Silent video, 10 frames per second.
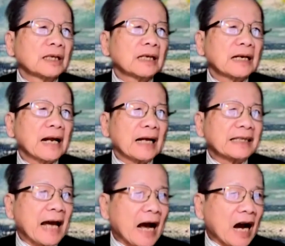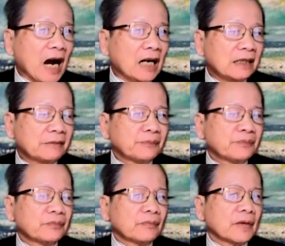nghĩa là nhà ở
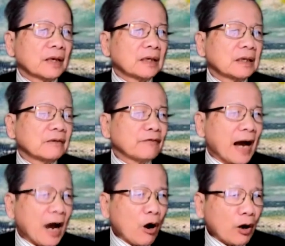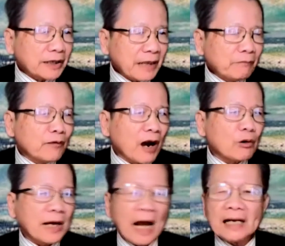và họ nhằm
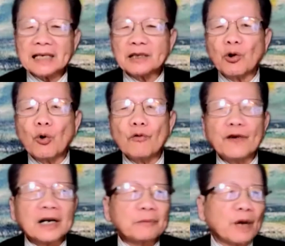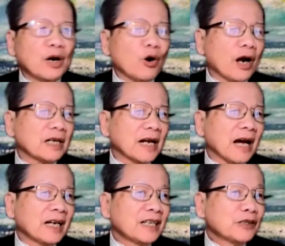vào các cái khu vực mà gọi
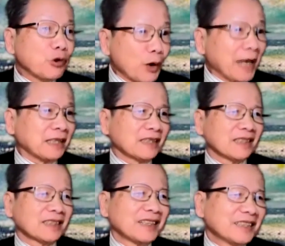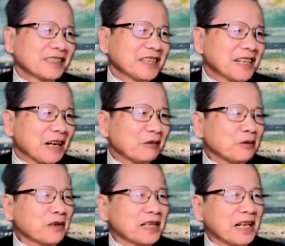là du lịch như là
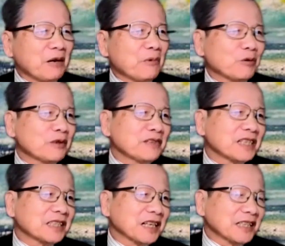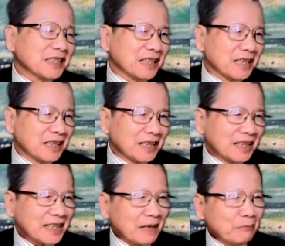quý vị nếu mà quý vị tới uh,
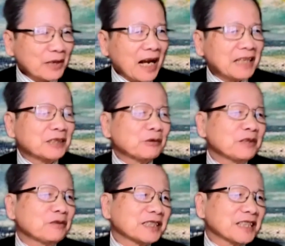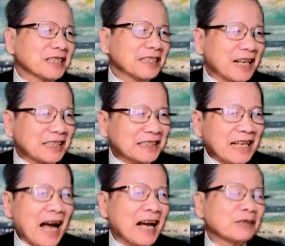Cam Ranh, quý vị tới Nha
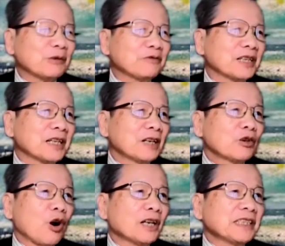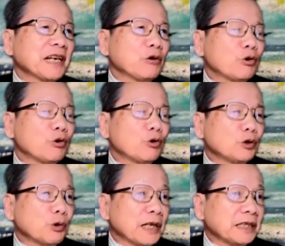Trang, quý vị có nhiều
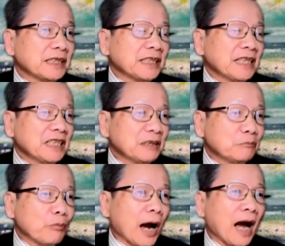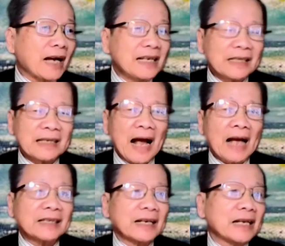khu du lịch nhưng mà ít
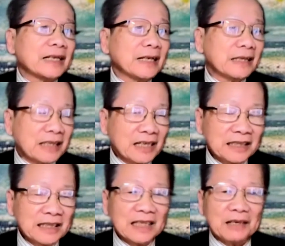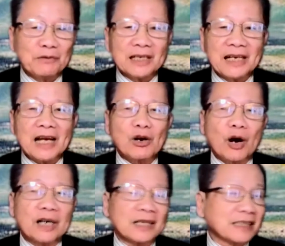ai để ý tới những cái vấn đề
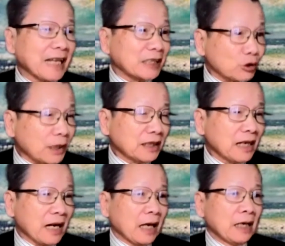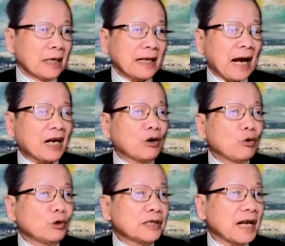gọi là sản xuất nghĩa là các
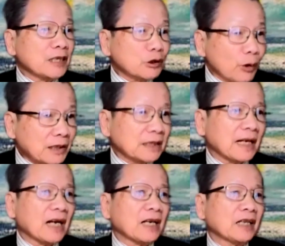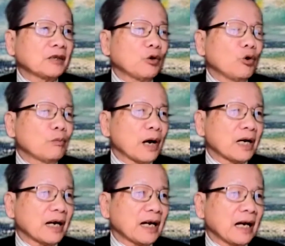khu chế xuất, các cái khu
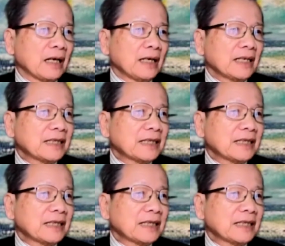mà gọi là